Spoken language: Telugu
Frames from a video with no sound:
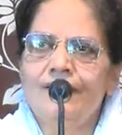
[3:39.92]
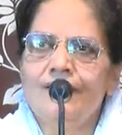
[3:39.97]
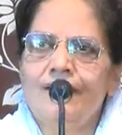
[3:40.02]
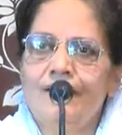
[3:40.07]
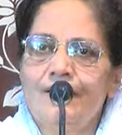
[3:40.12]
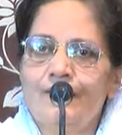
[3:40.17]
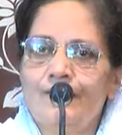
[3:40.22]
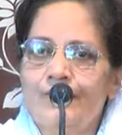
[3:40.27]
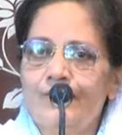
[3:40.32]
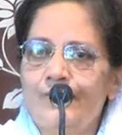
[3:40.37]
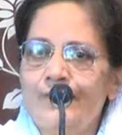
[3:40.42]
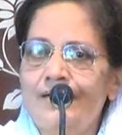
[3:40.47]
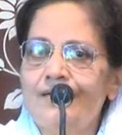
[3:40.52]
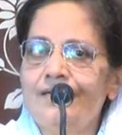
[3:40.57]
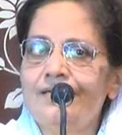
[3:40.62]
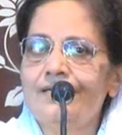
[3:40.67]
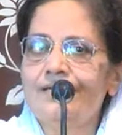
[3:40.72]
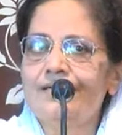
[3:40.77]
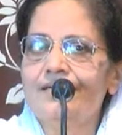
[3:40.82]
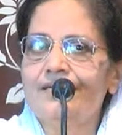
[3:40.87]
తన
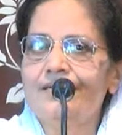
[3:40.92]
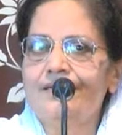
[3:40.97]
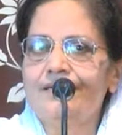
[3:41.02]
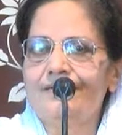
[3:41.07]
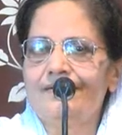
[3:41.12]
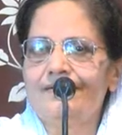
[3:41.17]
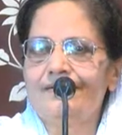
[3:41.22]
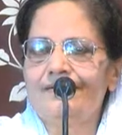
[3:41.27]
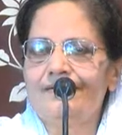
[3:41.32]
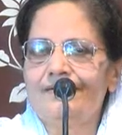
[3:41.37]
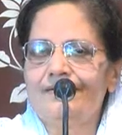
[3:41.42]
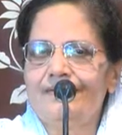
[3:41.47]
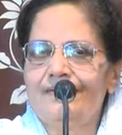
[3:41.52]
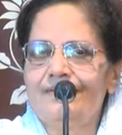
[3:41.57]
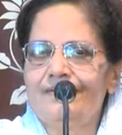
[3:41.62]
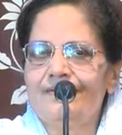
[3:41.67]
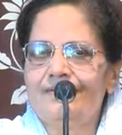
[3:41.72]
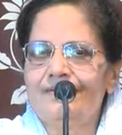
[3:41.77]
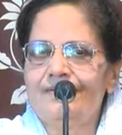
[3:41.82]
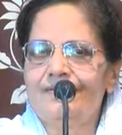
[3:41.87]
గృహానికి
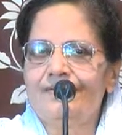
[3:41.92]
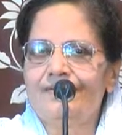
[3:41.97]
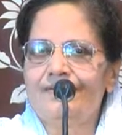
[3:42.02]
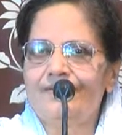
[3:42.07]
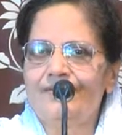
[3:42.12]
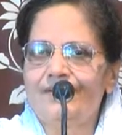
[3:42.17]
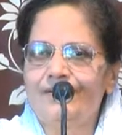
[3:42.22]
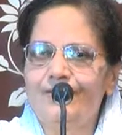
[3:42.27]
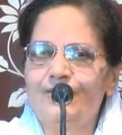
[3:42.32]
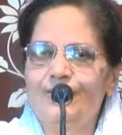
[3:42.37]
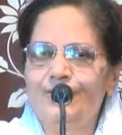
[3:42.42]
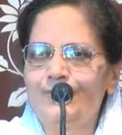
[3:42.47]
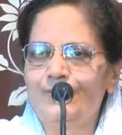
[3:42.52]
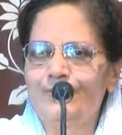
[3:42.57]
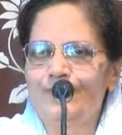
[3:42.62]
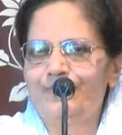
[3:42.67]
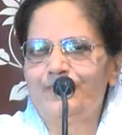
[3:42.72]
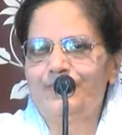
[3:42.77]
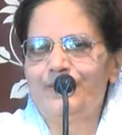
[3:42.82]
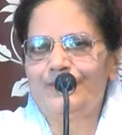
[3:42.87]
యేసును
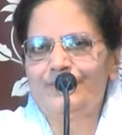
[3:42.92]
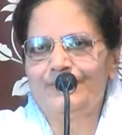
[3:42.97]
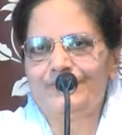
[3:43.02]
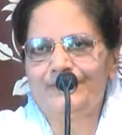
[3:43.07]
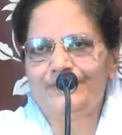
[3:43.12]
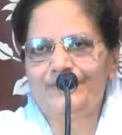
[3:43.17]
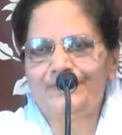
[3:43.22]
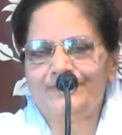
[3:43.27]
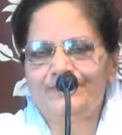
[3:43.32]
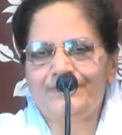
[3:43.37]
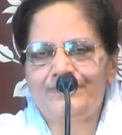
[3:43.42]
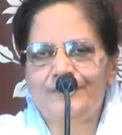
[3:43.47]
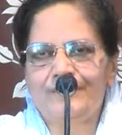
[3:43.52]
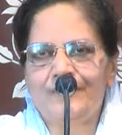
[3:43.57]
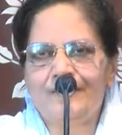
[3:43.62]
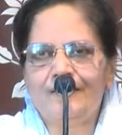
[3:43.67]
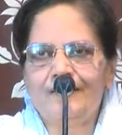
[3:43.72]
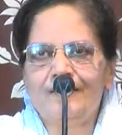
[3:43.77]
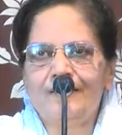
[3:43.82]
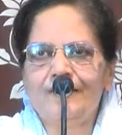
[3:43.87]
రమ్మంటుంది
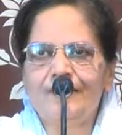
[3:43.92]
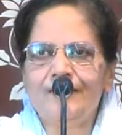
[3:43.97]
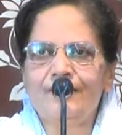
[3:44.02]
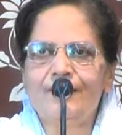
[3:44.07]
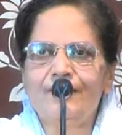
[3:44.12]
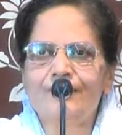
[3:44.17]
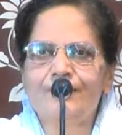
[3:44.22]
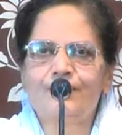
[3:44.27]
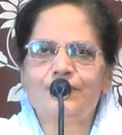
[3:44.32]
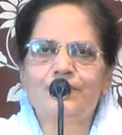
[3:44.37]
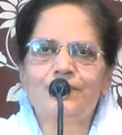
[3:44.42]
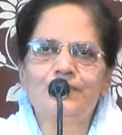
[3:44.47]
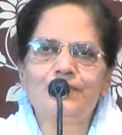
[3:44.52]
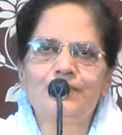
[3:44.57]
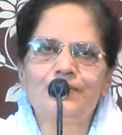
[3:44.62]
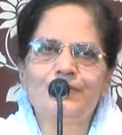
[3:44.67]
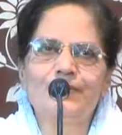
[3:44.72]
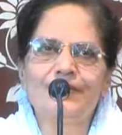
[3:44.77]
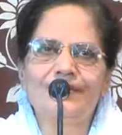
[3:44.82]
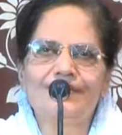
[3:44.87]

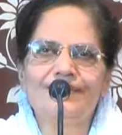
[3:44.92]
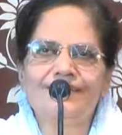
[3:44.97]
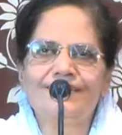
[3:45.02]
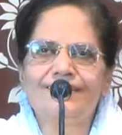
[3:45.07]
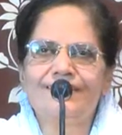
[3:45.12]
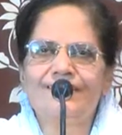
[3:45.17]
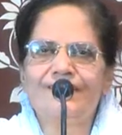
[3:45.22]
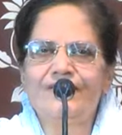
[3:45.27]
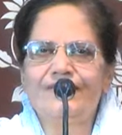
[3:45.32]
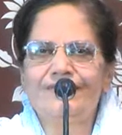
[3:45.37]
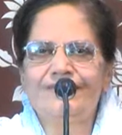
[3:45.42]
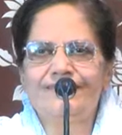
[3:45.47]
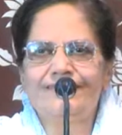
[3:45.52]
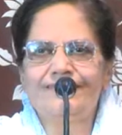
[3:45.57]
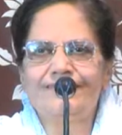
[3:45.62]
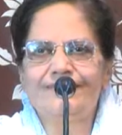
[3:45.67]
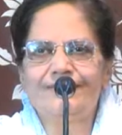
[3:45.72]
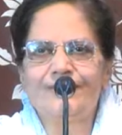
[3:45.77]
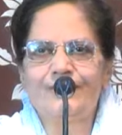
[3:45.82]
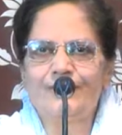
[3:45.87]
యేసుప్రభు ఒక్కడిగా ఎక్కడ
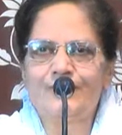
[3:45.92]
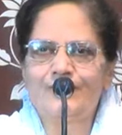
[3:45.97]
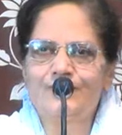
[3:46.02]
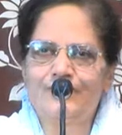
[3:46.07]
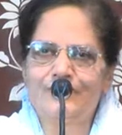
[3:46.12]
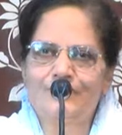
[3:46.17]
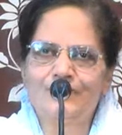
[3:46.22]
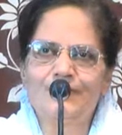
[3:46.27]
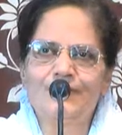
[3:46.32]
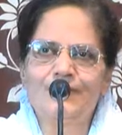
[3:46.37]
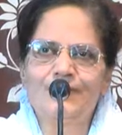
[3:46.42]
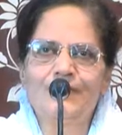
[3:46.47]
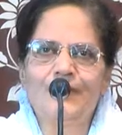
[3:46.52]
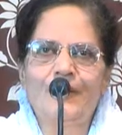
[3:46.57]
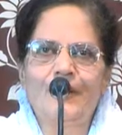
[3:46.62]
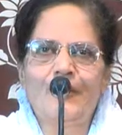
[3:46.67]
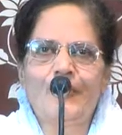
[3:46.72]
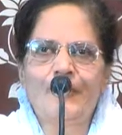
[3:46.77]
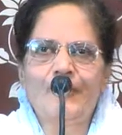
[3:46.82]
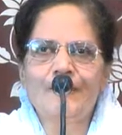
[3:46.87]
వెళ్తాడు యేసుప్రభుతో
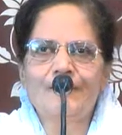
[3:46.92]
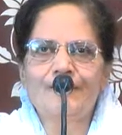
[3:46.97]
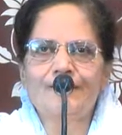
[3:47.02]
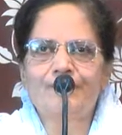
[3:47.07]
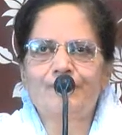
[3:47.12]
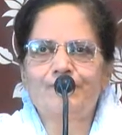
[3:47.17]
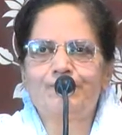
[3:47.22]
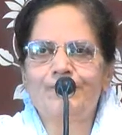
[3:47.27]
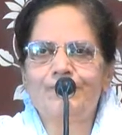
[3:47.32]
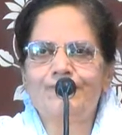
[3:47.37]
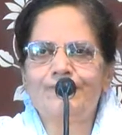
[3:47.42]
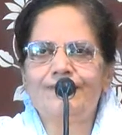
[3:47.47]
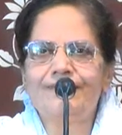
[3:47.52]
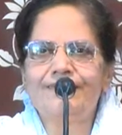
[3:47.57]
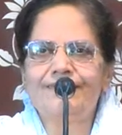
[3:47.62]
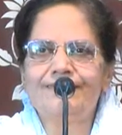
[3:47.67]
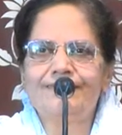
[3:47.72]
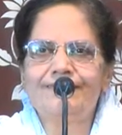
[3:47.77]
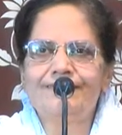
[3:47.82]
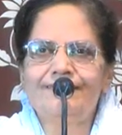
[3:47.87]

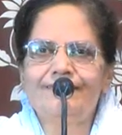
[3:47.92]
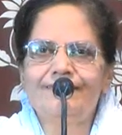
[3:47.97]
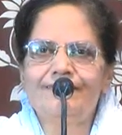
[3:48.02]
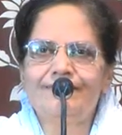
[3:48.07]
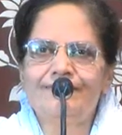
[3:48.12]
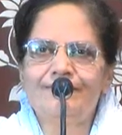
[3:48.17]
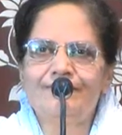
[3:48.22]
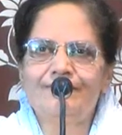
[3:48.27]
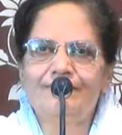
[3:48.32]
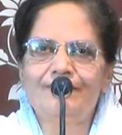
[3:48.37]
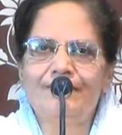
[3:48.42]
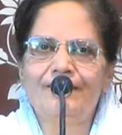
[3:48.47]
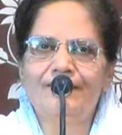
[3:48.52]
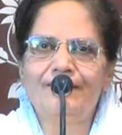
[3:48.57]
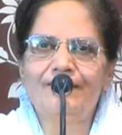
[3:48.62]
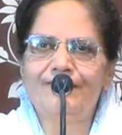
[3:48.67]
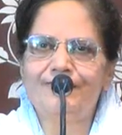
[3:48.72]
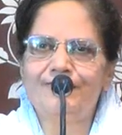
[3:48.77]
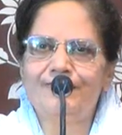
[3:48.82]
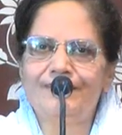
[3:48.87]
తప్పకుండా
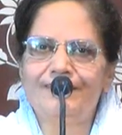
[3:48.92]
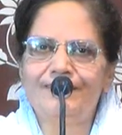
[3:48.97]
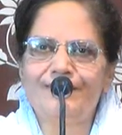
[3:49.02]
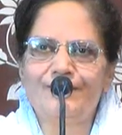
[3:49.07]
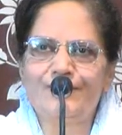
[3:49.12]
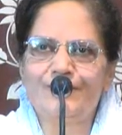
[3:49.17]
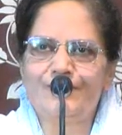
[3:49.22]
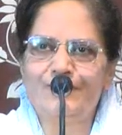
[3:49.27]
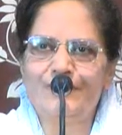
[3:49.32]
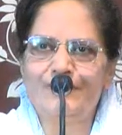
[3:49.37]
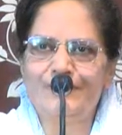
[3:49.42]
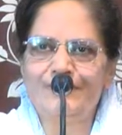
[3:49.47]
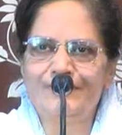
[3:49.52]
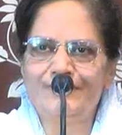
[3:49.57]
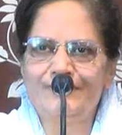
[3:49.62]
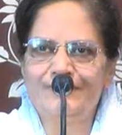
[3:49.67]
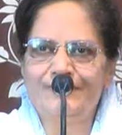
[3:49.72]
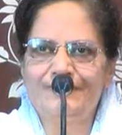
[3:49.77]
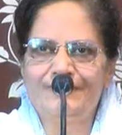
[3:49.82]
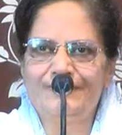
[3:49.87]
పన్నెండు మంది శిష్యులు
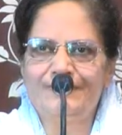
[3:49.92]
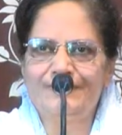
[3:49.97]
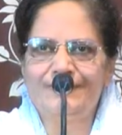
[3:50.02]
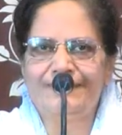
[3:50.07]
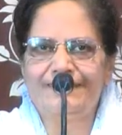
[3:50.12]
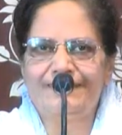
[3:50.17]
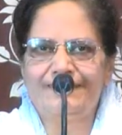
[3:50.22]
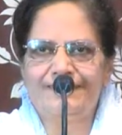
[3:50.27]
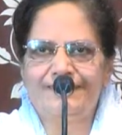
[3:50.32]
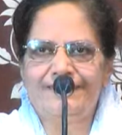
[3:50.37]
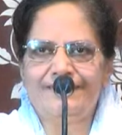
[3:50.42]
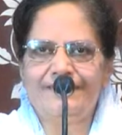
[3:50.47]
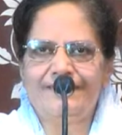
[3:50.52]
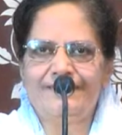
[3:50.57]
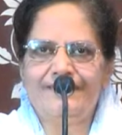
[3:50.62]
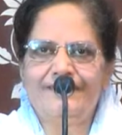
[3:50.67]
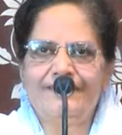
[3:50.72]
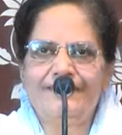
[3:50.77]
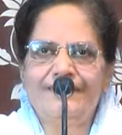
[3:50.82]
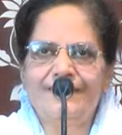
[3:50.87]
ఉంటారు
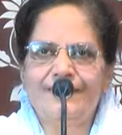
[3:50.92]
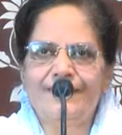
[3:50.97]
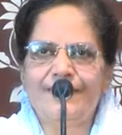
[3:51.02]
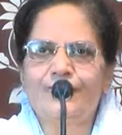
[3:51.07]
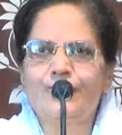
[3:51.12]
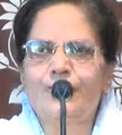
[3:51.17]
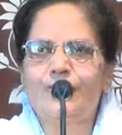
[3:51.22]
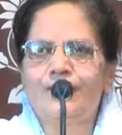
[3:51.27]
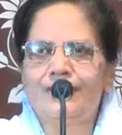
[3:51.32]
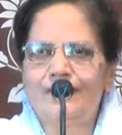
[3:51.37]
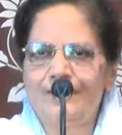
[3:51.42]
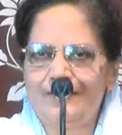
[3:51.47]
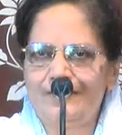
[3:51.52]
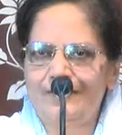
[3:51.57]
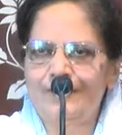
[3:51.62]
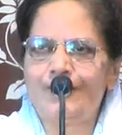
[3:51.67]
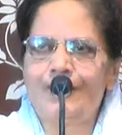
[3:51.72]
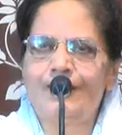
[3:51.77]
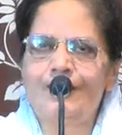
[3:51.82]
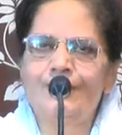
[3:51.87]
అంటే ఒక
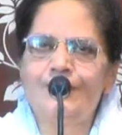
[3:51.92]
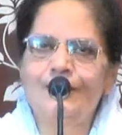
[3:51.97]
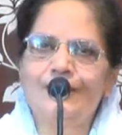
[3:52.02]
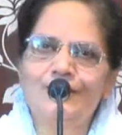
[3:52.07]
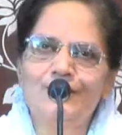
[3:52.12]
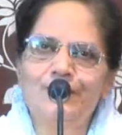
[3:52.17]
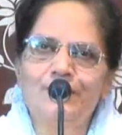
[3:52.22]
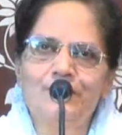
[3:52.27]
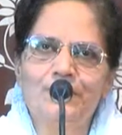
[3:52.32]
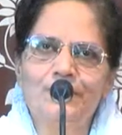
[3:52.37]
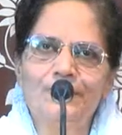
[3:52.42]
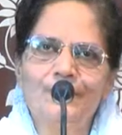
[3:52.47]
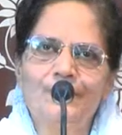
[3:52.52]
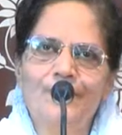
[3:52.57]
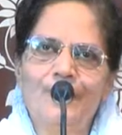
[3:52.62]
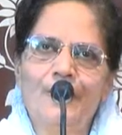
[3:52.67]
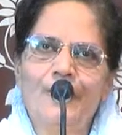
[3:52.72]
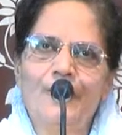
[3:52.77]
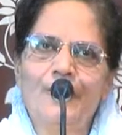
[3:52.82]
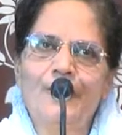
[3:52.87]
యేసును ఆహ్వానించినప్పుడు
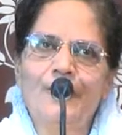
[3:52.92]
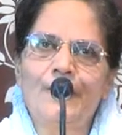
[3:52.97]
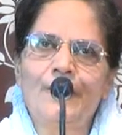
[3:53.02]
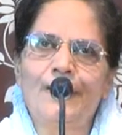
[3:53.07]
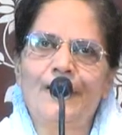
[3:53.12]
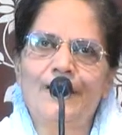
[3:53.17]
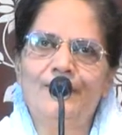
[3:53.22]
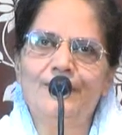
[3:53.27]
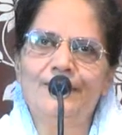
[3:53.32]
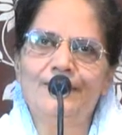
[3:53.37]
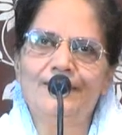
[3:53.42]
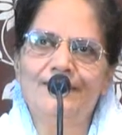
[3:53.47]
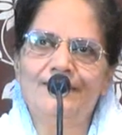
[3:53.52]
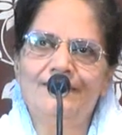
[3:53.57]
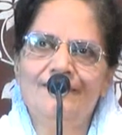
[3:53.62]
ఆమె